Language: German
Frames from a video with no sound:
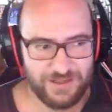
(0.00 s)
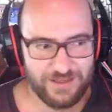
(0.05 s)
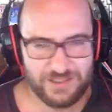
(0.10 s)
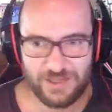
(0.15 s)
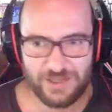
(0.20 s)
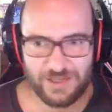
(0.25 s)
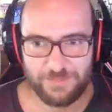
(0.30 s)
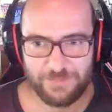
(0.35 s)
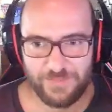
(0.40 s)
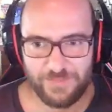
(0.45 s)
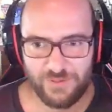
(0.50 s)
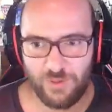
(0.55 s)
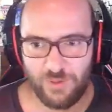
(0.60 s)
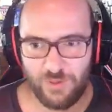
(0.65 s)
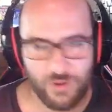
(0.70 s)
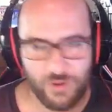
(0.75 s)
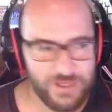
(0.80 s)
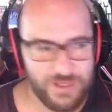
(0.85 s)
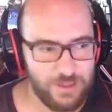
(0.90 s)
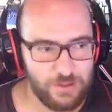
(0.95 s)
Ich habe
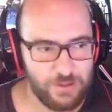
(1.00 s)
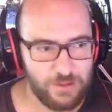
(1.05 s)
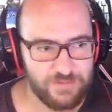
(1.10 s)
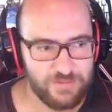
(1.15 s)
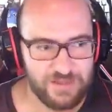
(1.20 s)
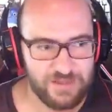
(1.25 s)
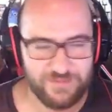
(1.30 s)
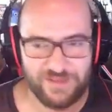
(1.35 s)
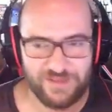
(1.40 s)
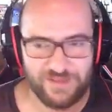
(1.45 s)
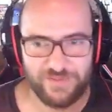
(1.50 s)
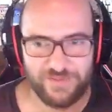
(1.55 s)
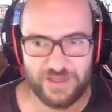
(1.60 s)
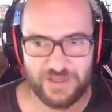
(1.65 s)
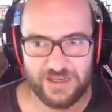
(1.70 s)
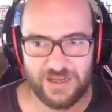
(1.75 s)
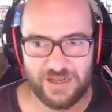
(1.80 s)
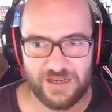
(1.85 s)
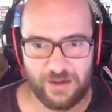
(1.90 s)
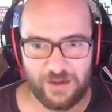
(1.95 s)
noch nie irgendwie eine Waffe
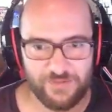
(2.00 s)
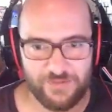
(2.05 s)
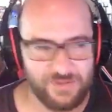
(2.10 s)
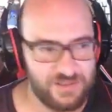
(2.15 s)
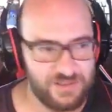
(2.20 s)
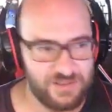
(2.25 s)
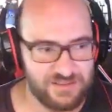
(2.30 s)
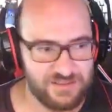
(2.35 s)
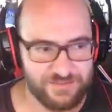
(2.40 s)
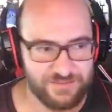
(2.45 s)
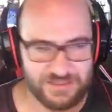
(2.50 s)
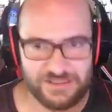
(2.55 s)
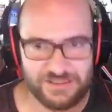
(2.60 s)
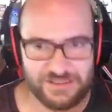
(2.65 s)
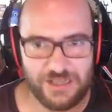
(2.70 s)
gekauft oder sowas.